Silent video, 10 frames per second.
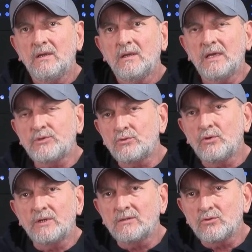Hepsini
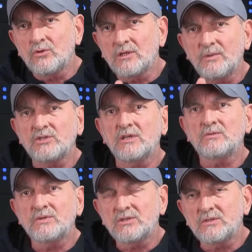oynadın sonra da Beşiktaş
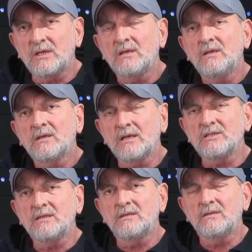maçında
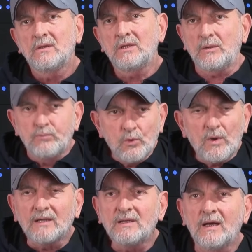kazandın. Yani bu mu
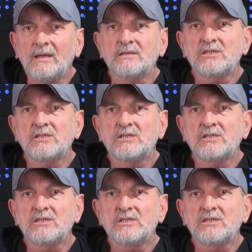adalet?